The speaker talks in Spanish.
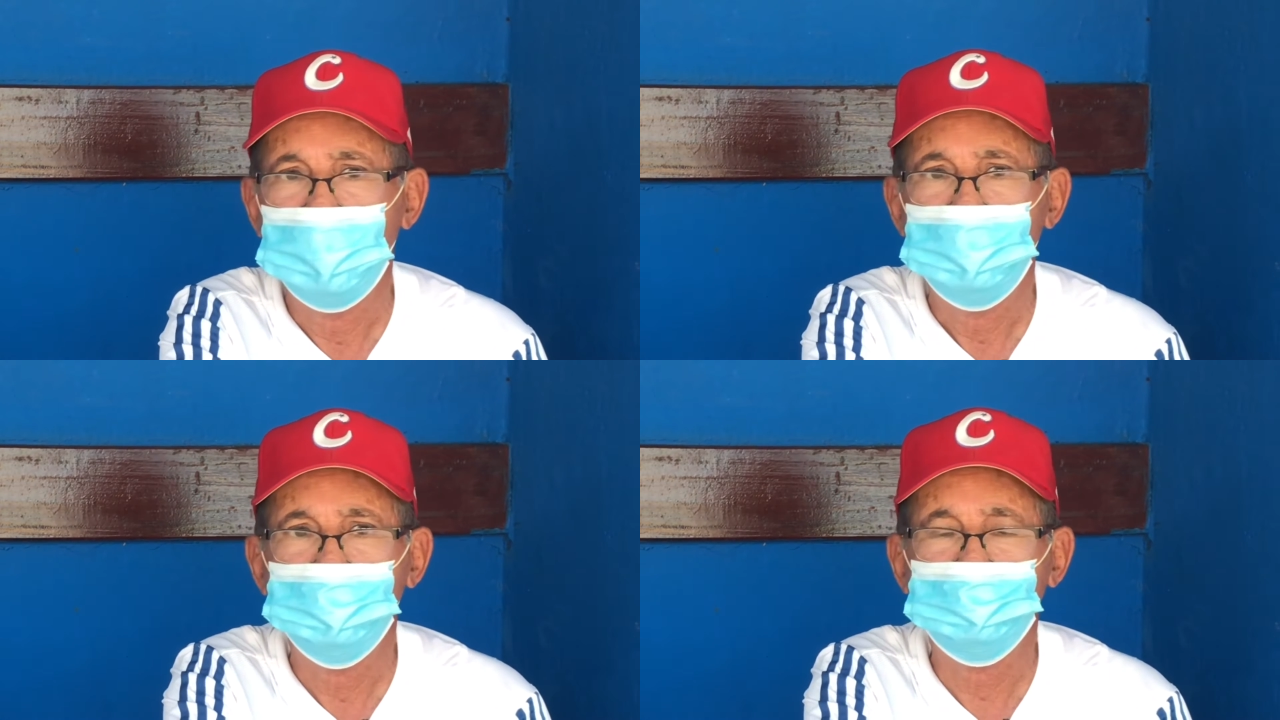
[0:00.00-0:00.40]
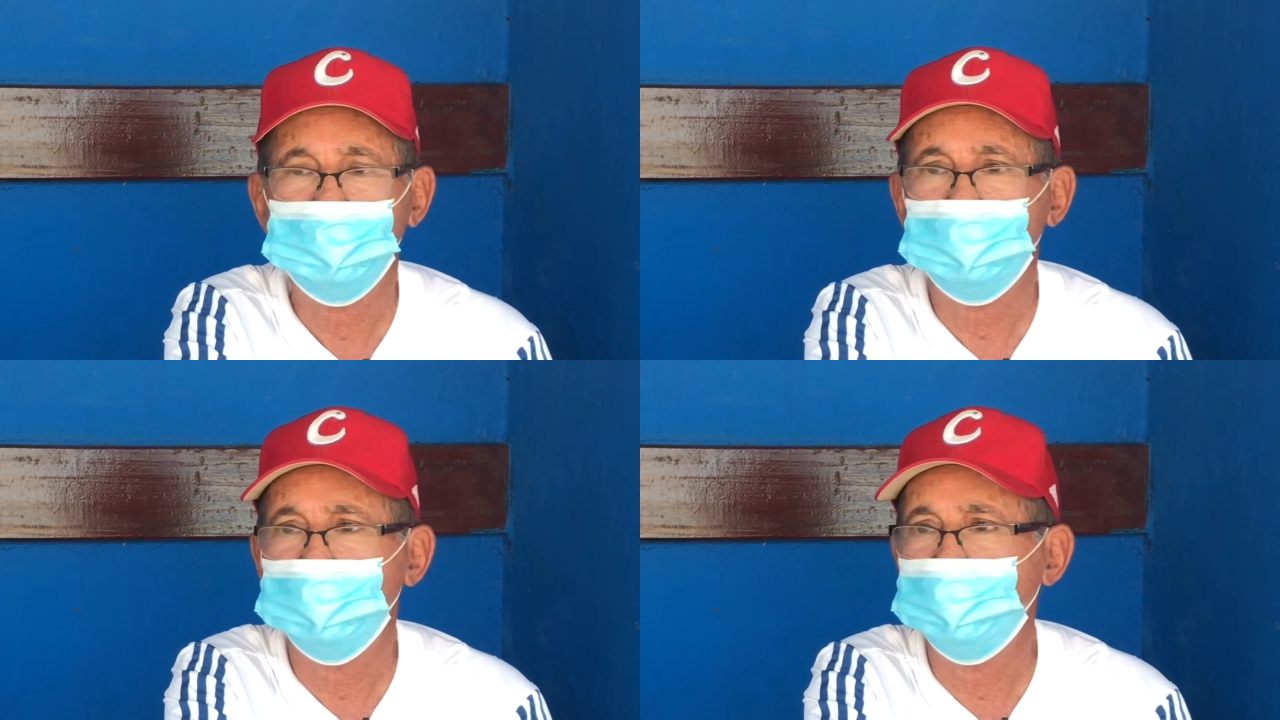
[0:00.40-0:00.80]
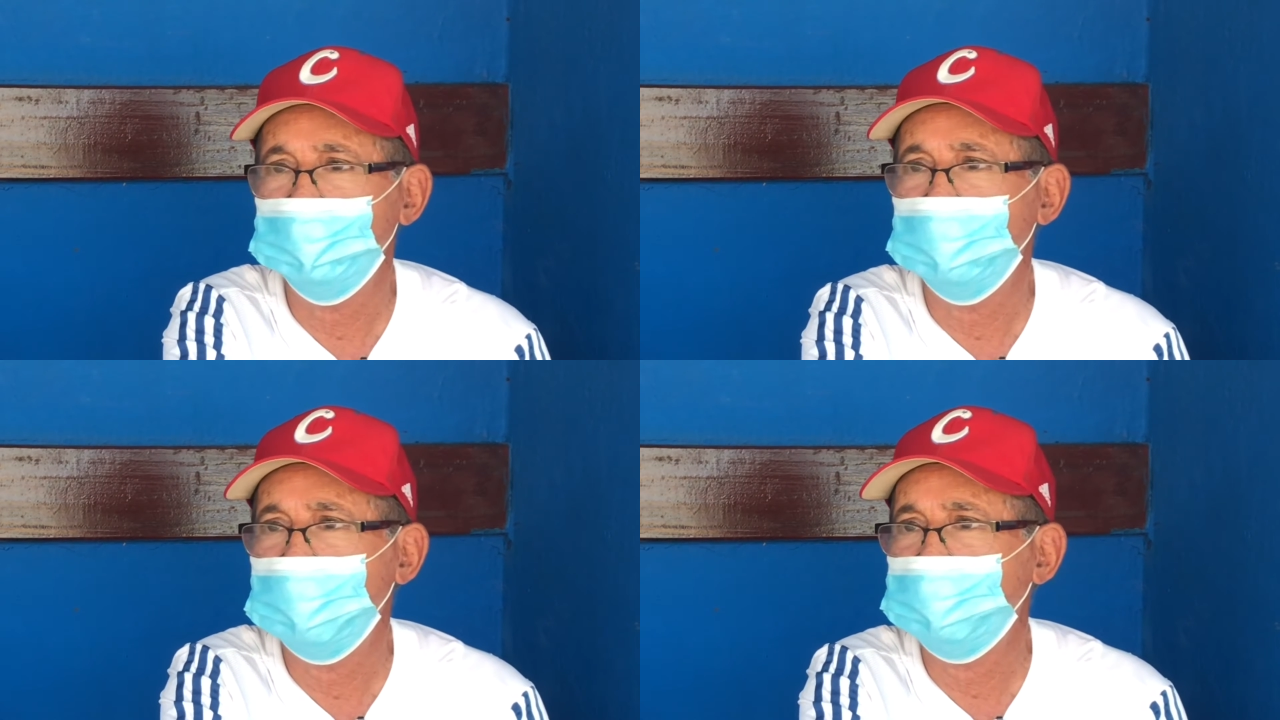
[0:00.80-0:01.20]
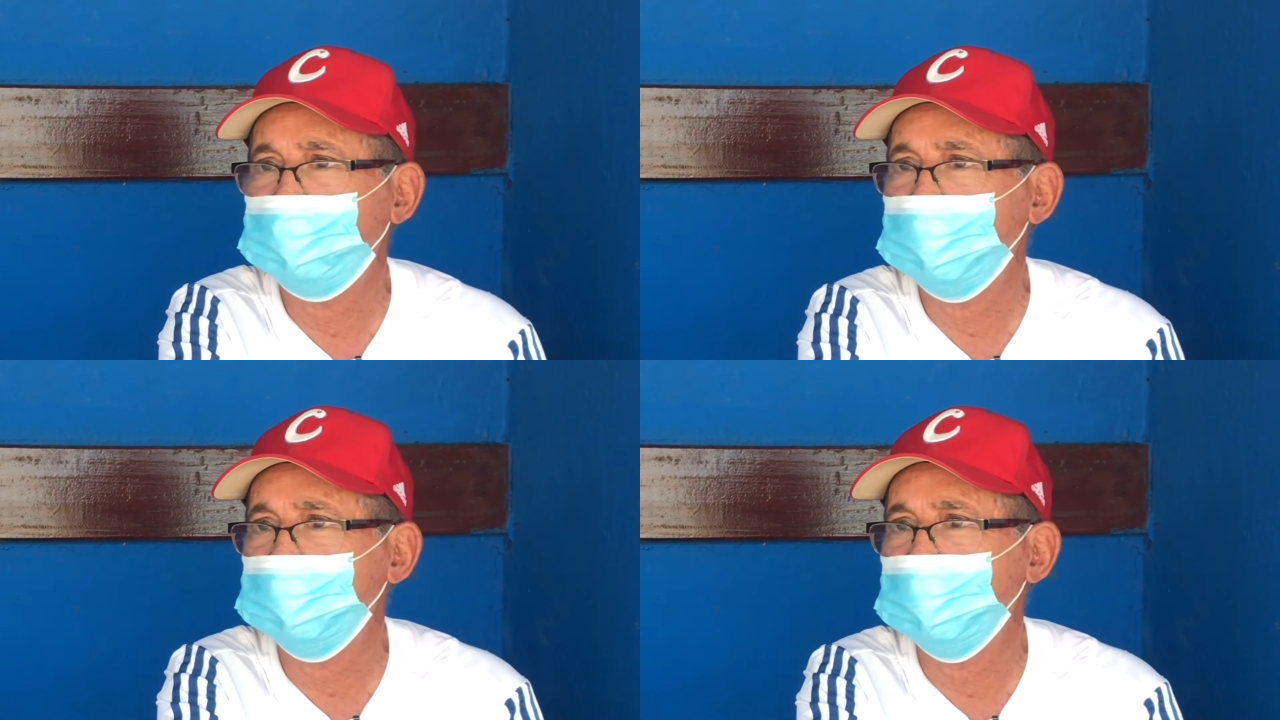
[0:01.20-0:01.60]
Nosotros nos fuimos a la
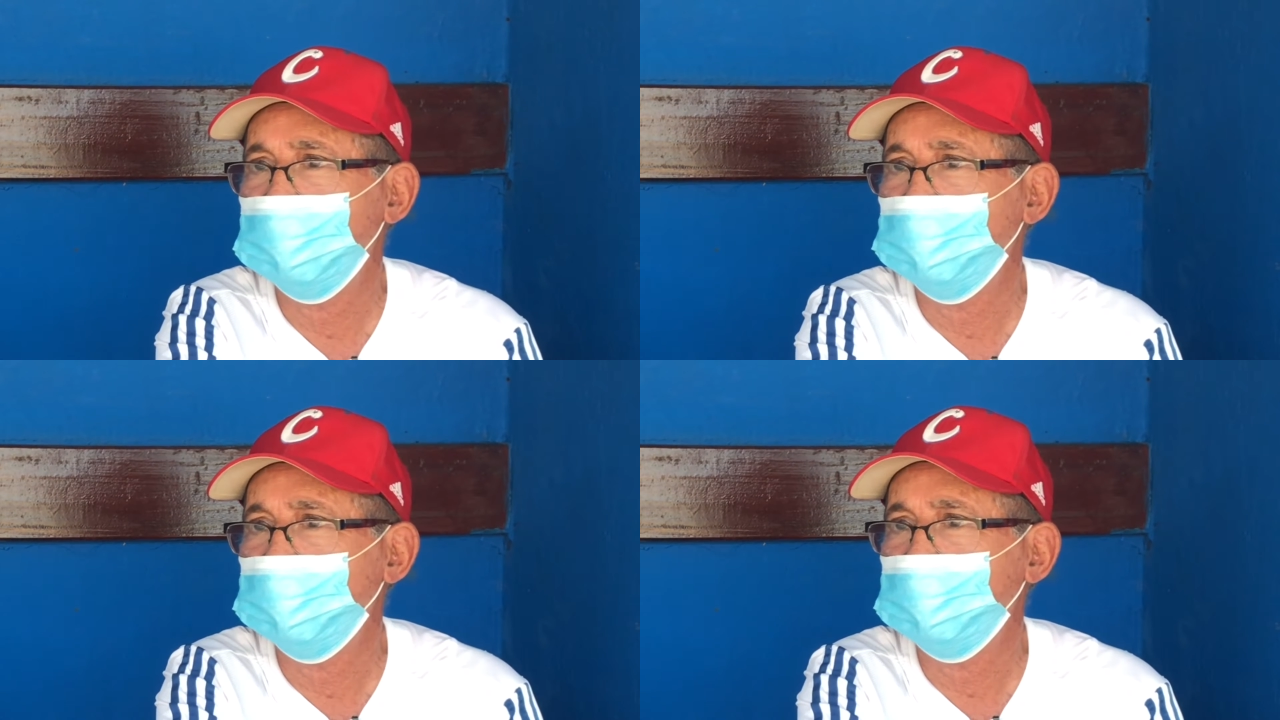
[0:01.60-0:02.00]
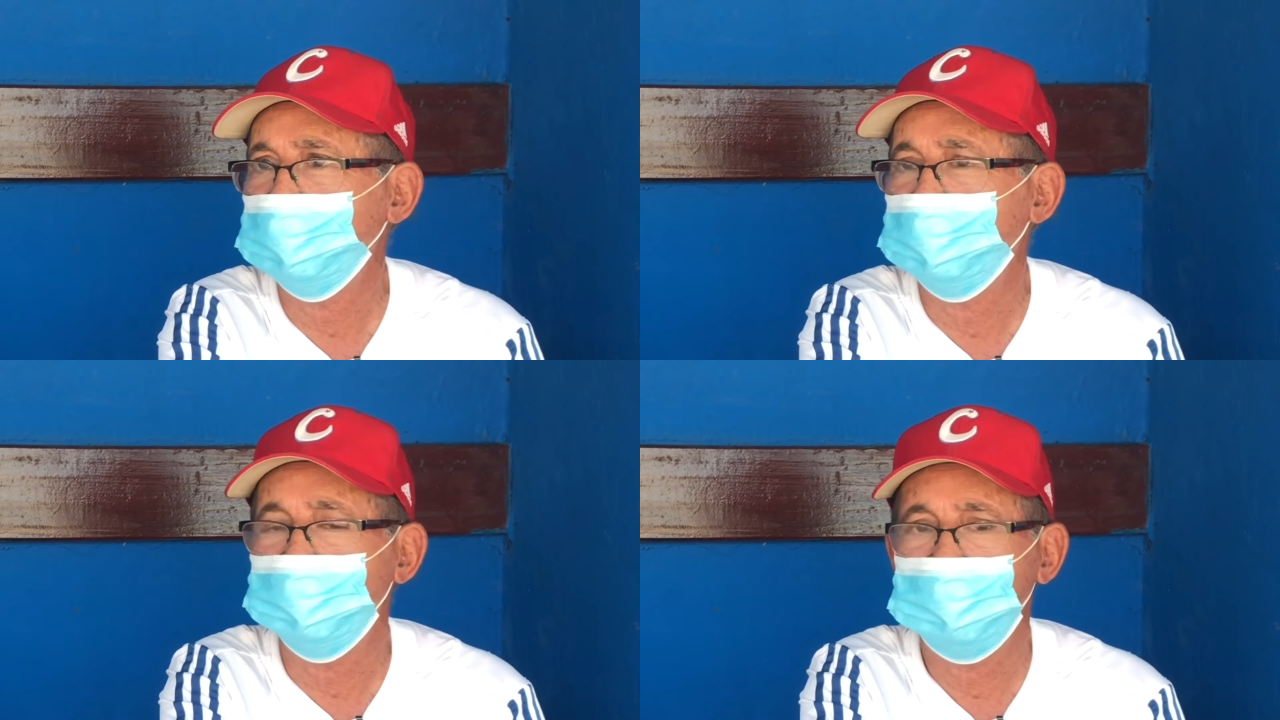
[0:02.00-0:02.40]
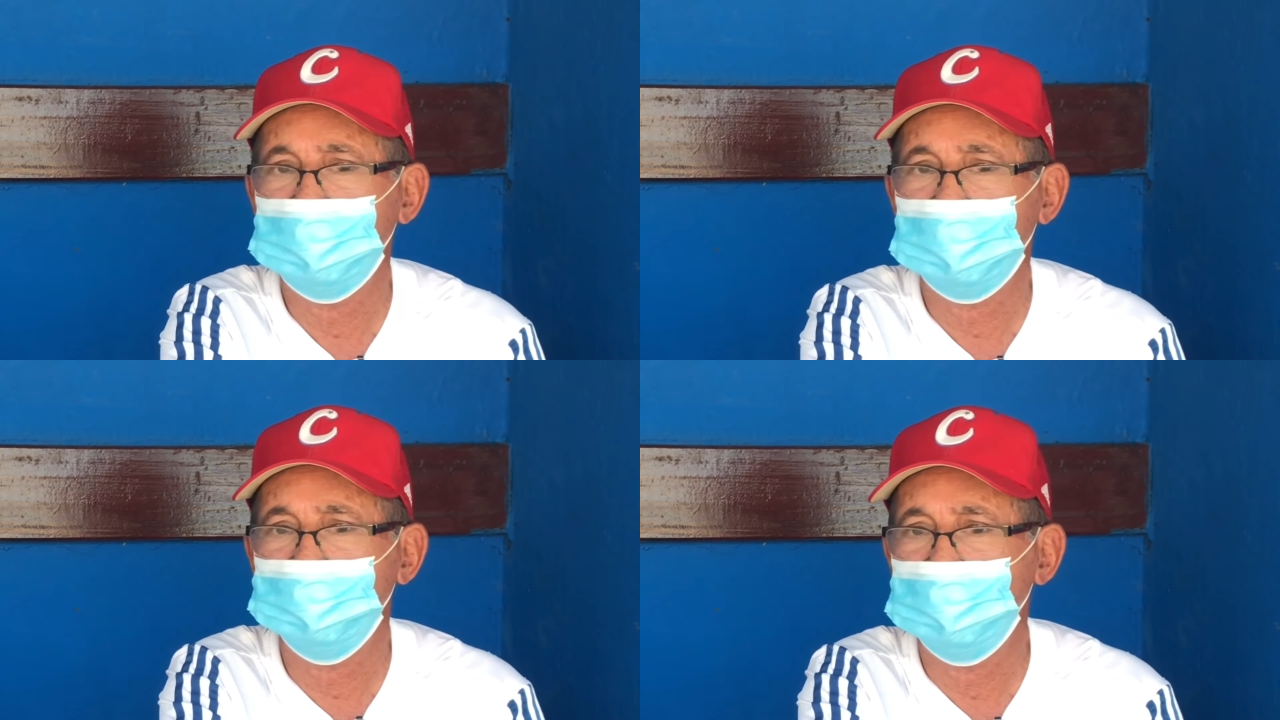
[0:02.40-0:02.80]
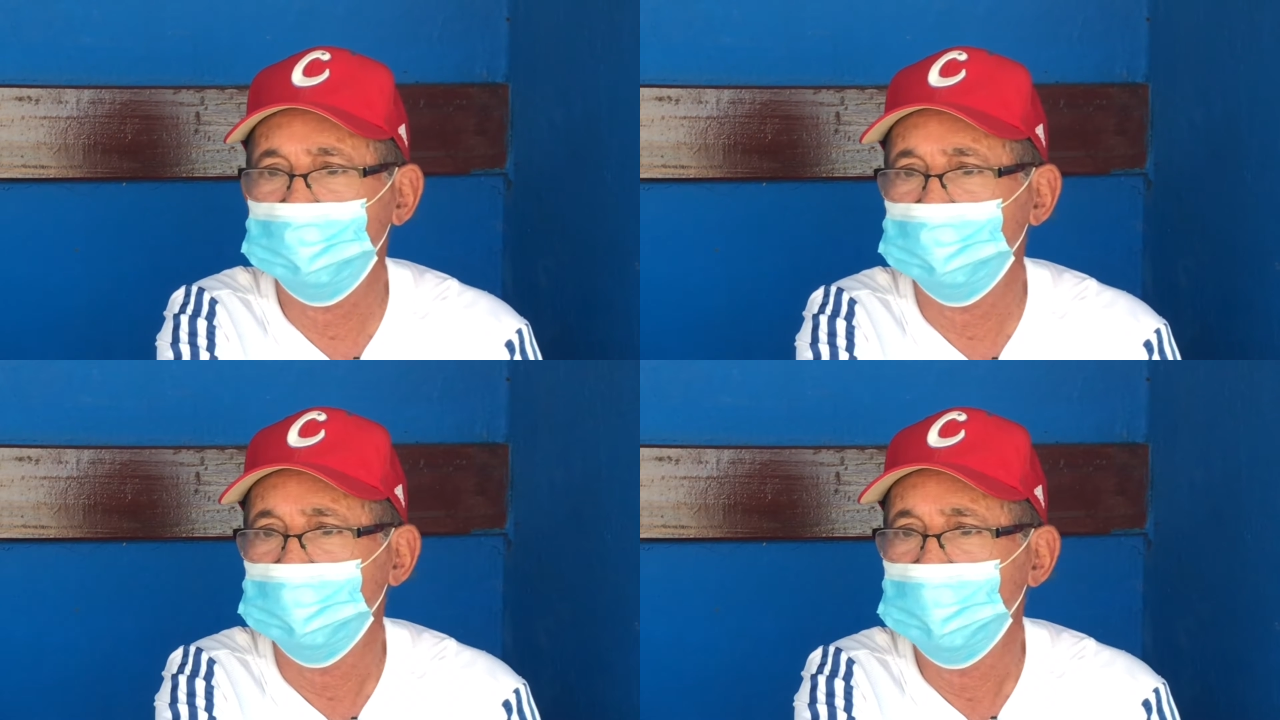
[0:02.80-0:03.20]
práctica ahora de un
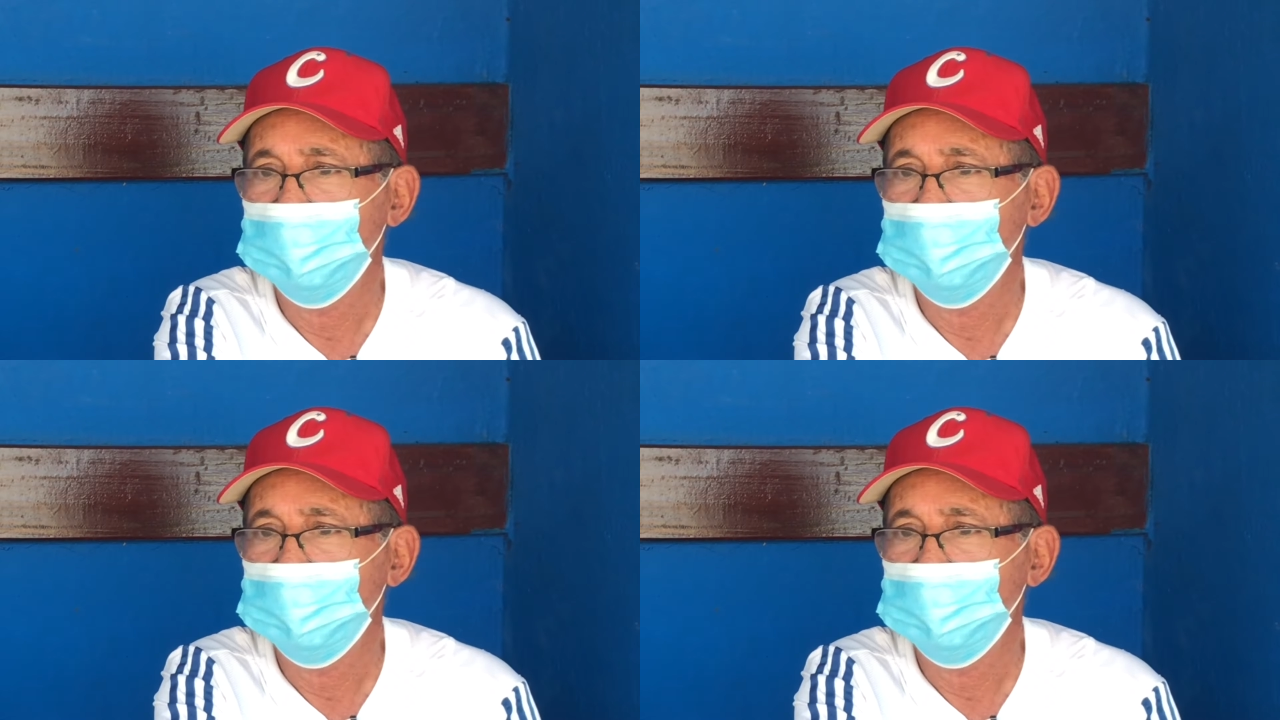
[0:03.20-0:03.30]
entrenamiento